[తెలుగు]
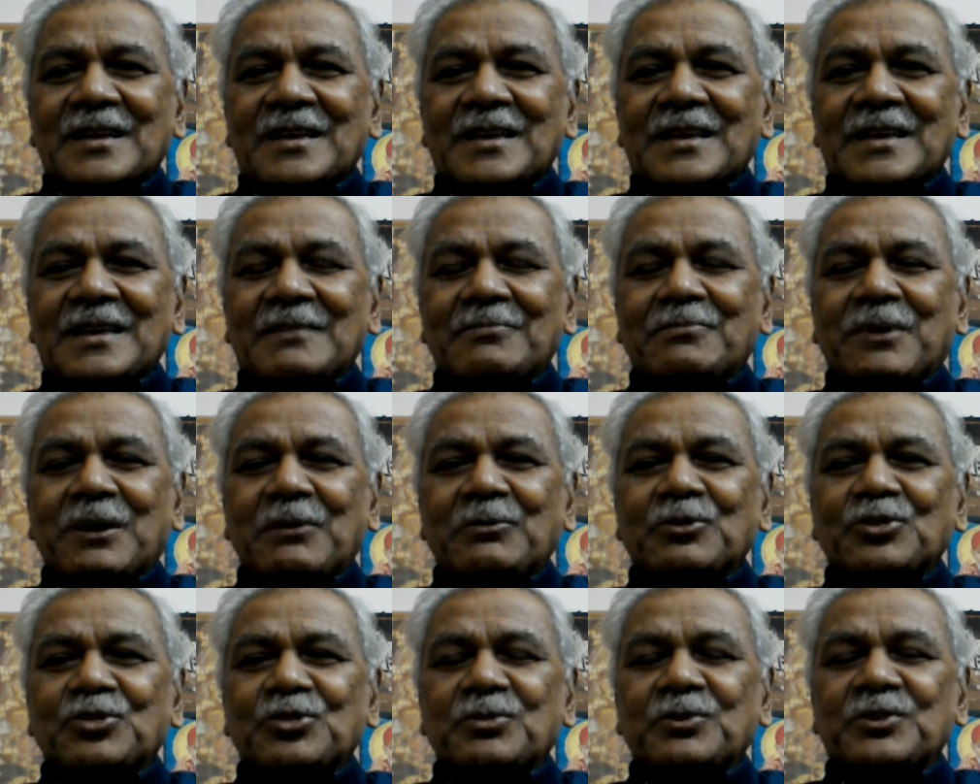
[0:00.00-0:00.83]
ఈ
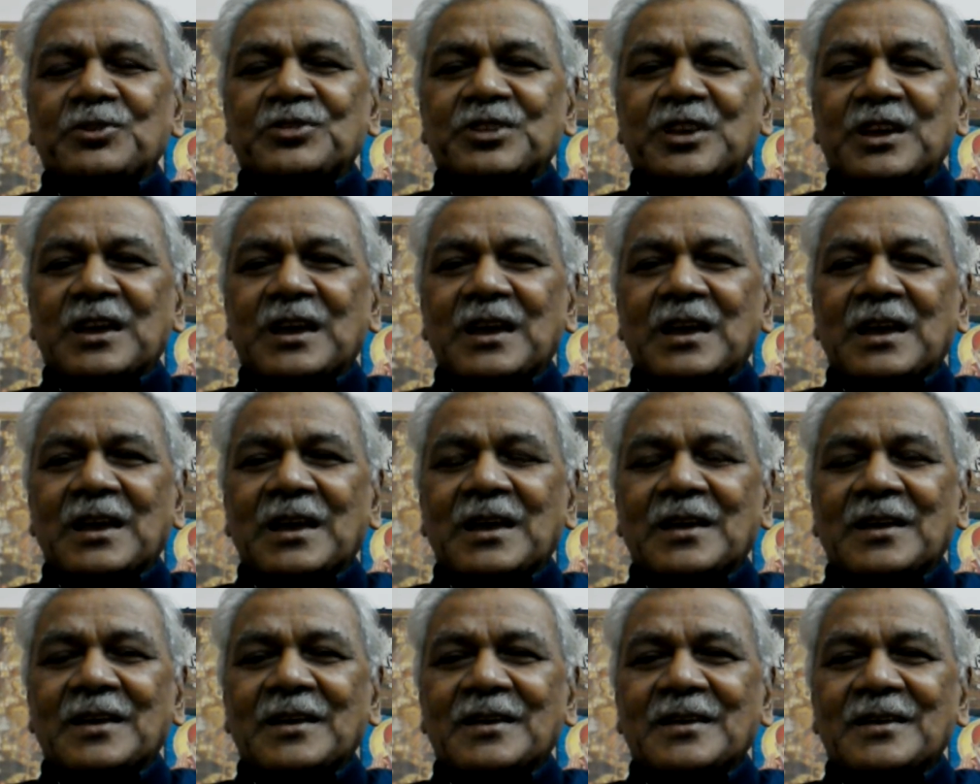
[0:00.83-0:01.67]
ప్రభుత్వం ఇచ్చే
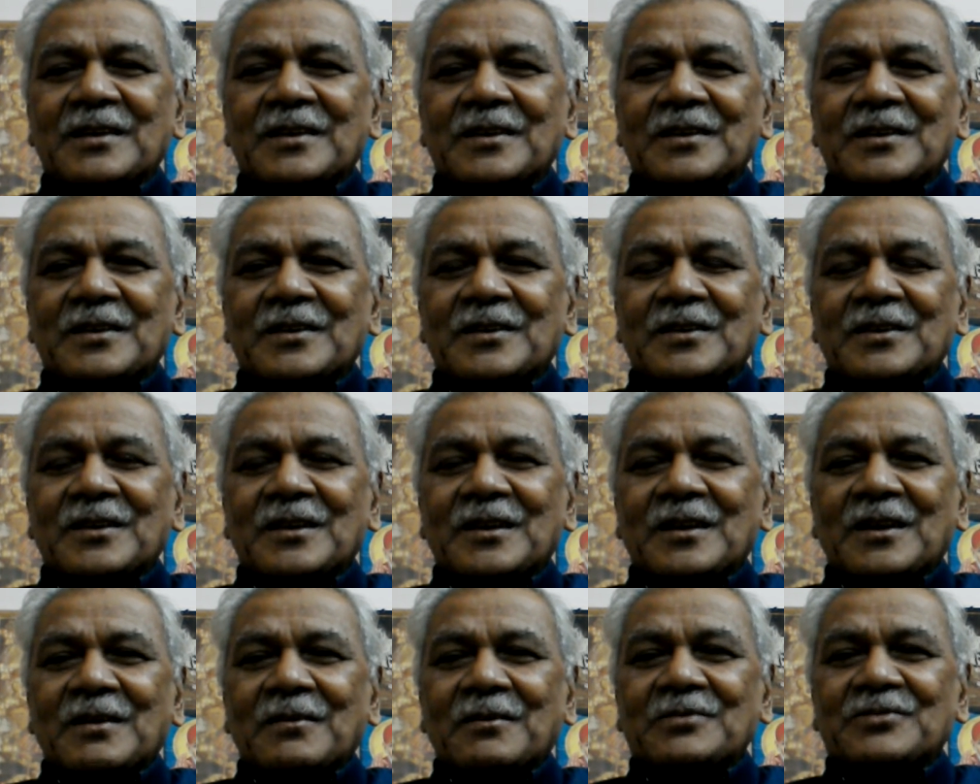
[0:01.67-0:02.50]

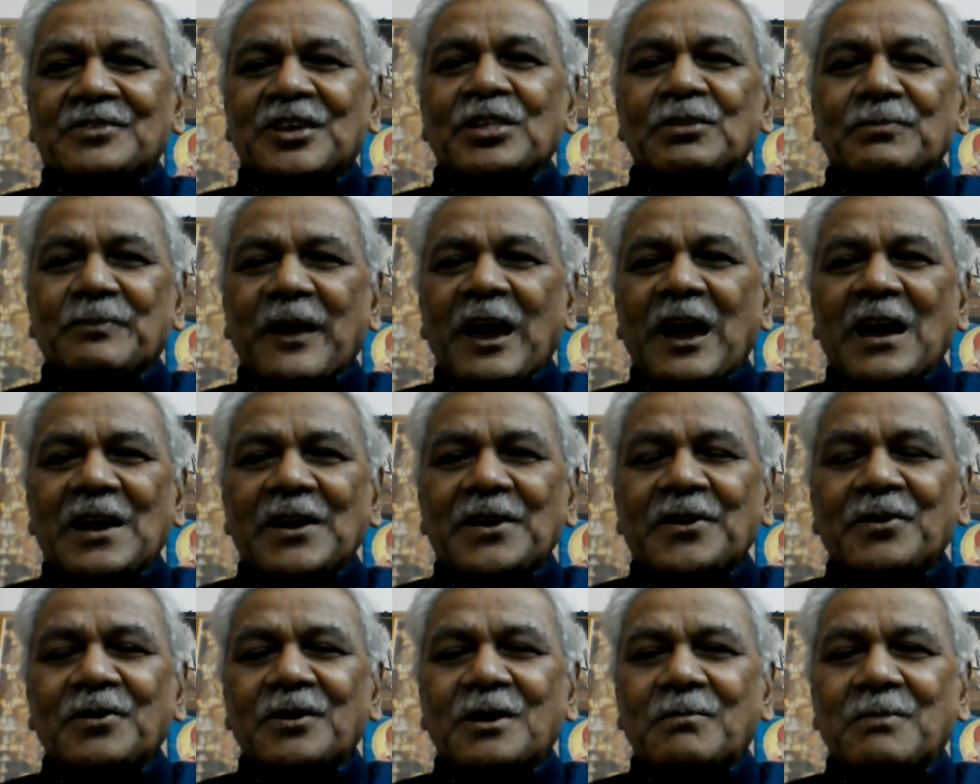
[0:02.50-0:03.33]

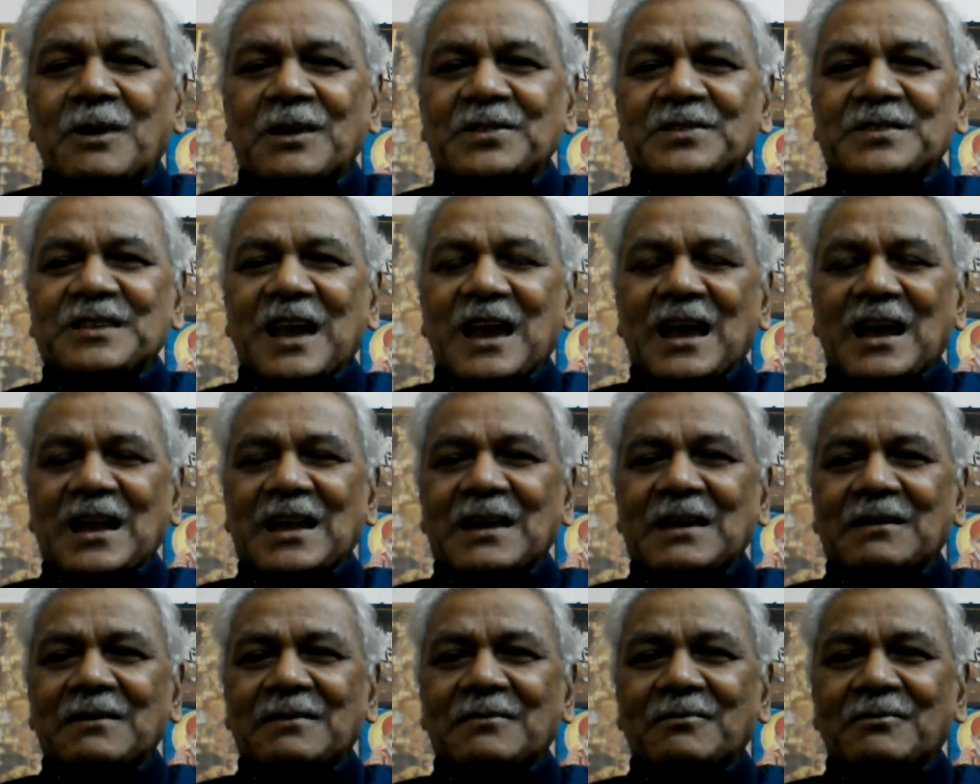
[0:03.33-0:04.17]
సదుపాయాలన్నీ కూడా బంద్ చేయాలి
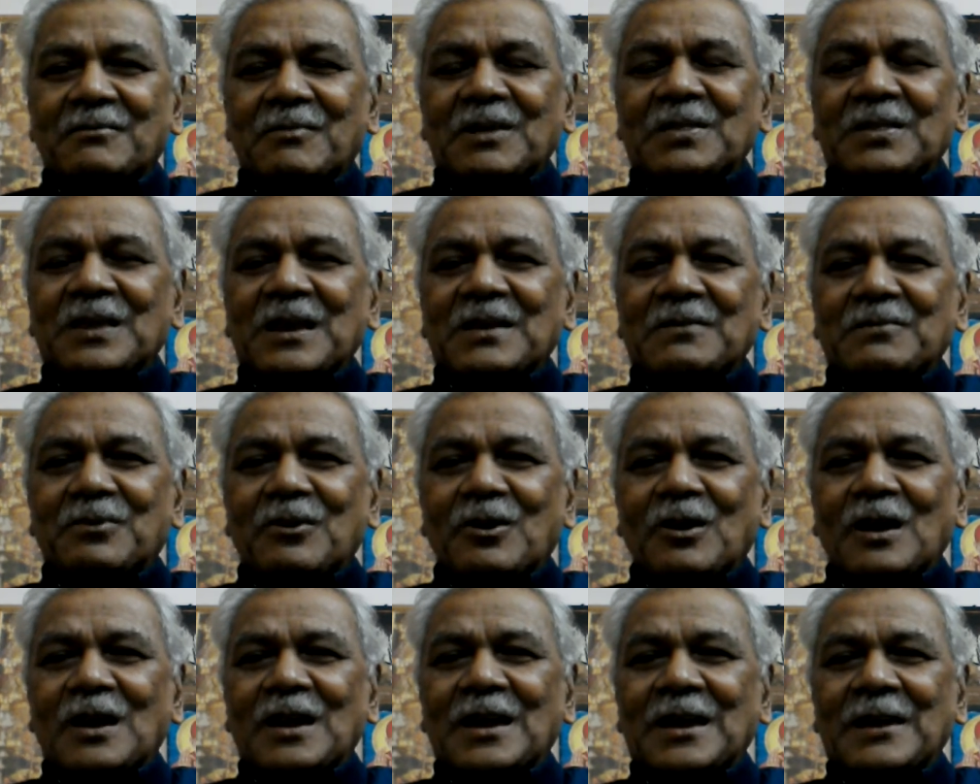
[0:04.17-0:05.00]
బంద్
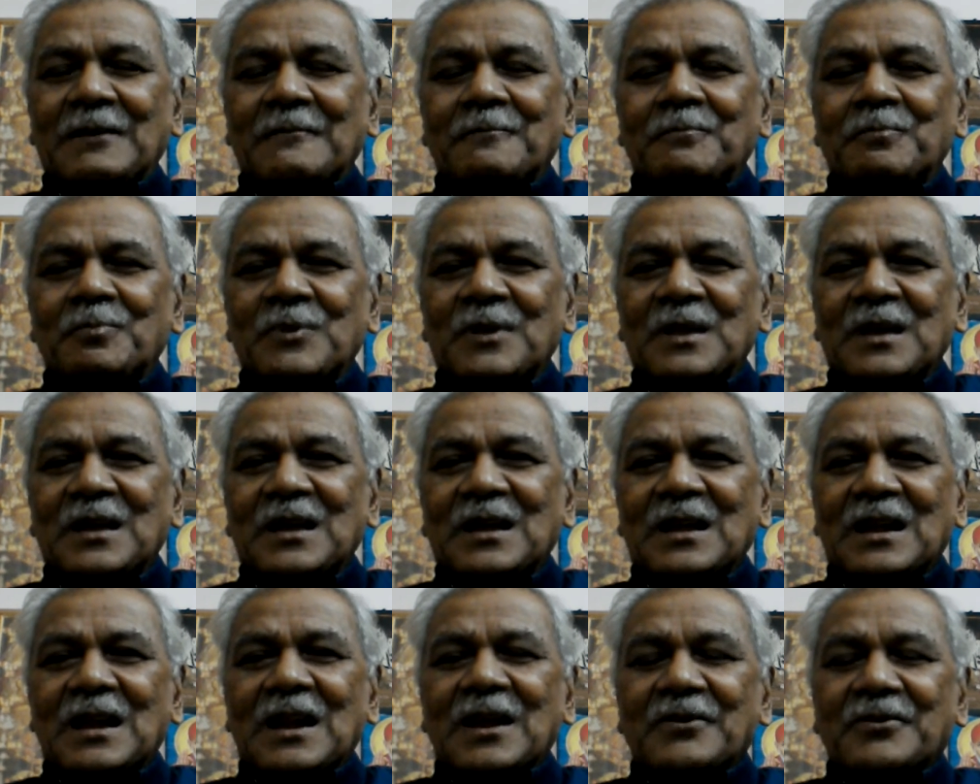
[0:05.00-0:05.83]
అయిపోవాలి
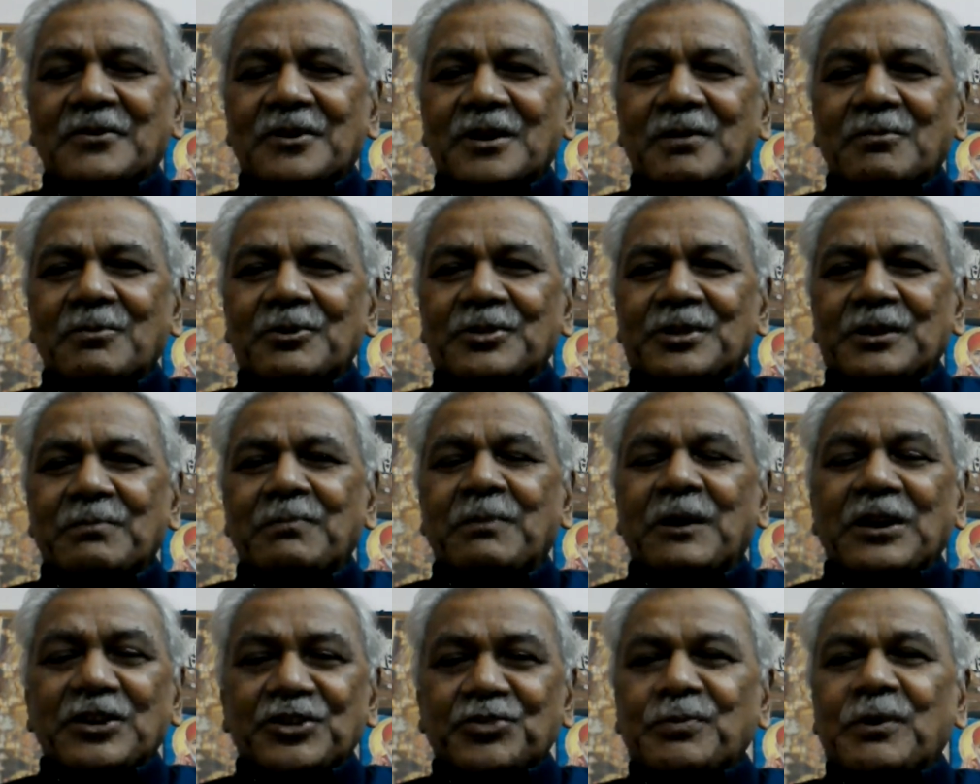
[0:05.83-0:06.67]
లేకుండా పోతే
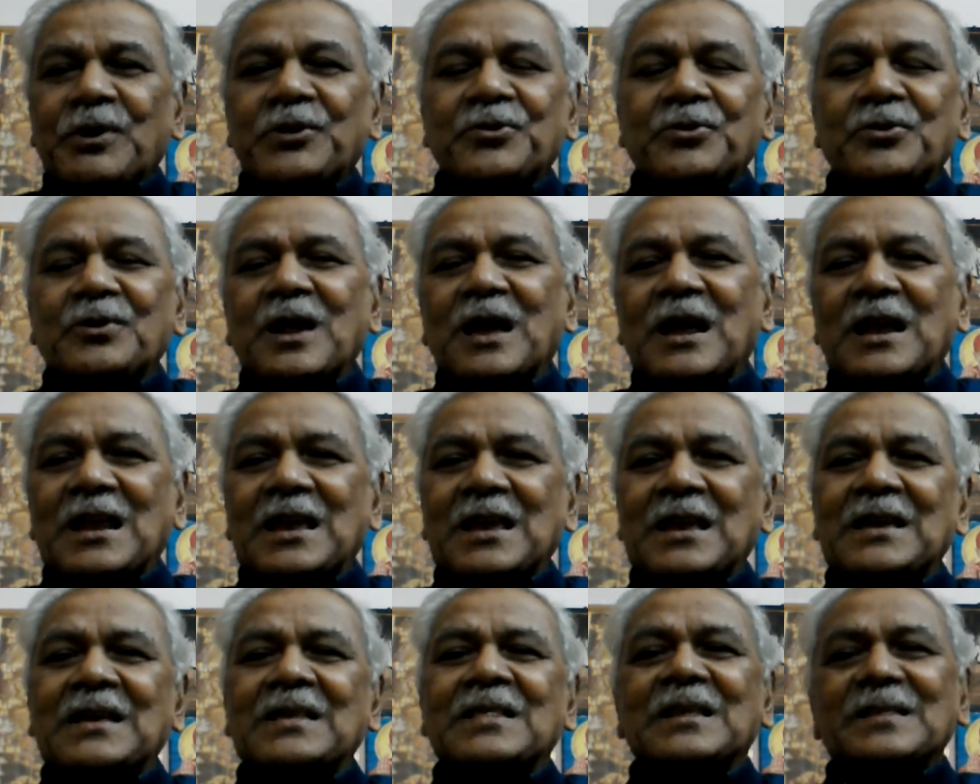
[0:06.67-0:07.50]
పనిష్మెంట్ ఉండాలి
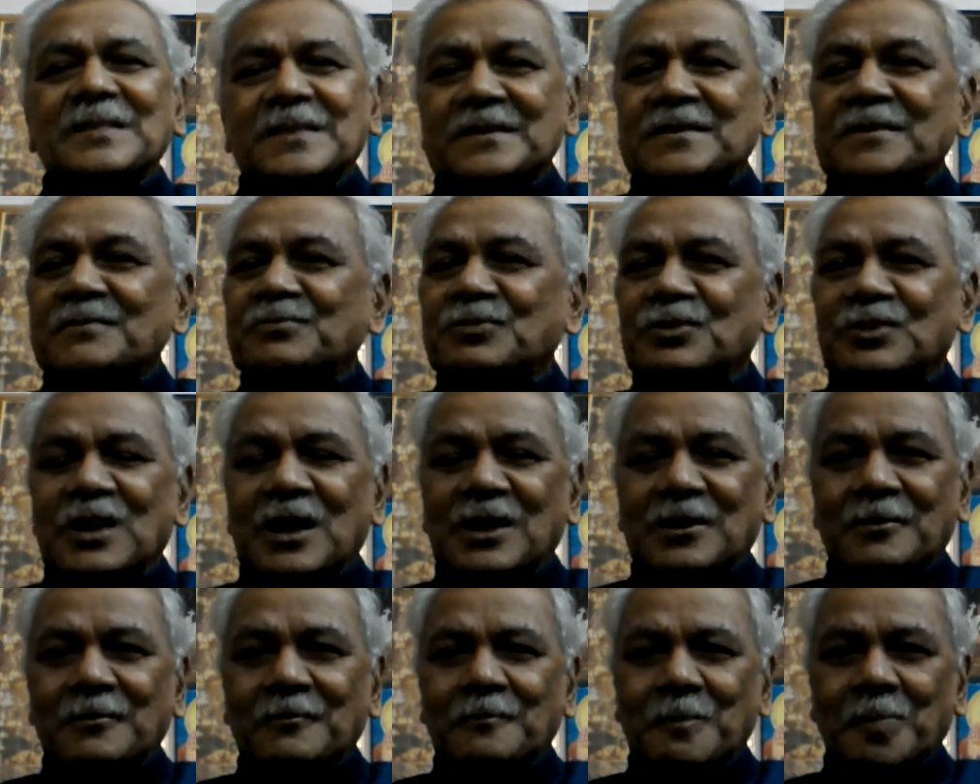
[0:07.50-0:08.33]
ఇదంతా
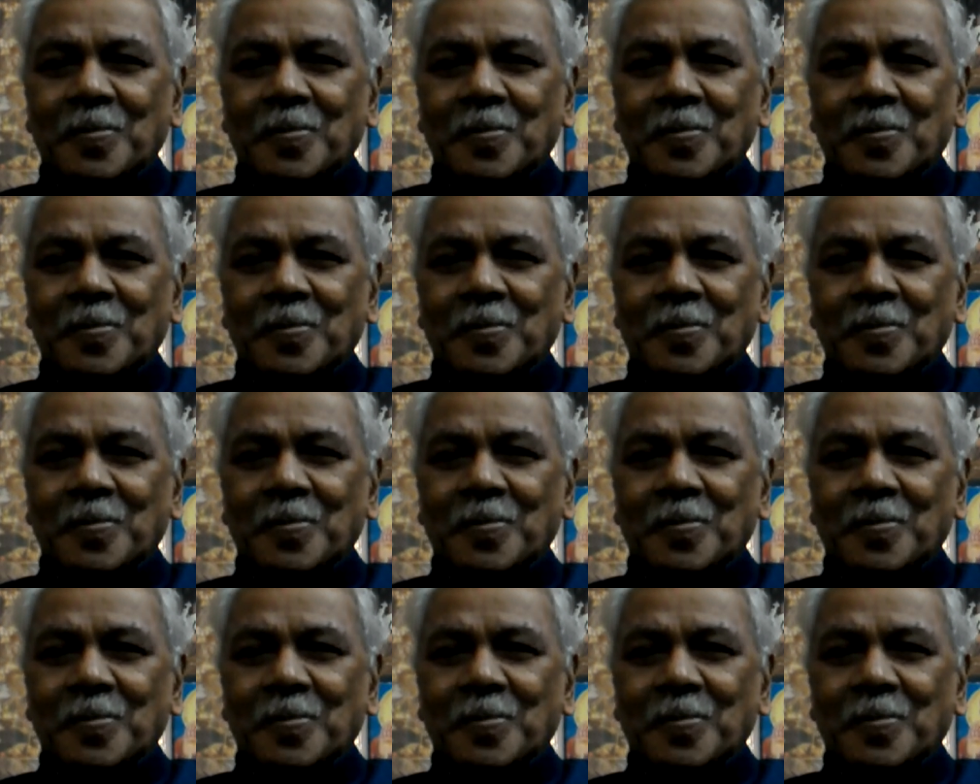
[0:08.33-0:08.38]
చెప్తున్నారు